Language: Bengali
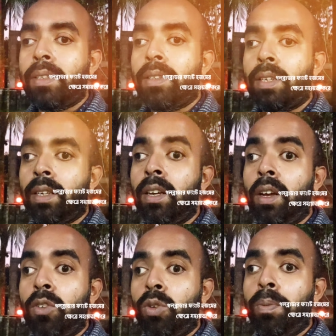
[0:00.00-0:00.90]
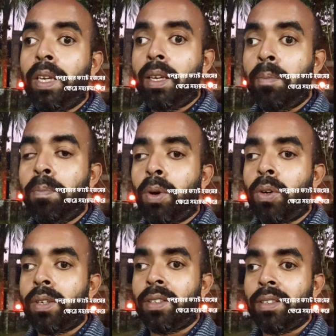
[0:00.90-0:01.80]
ক্ষেত্রে খুবই
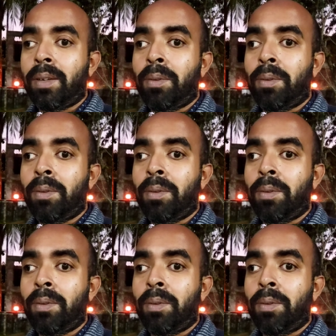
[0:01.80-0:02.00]
ইম্পর্ট্যান্ট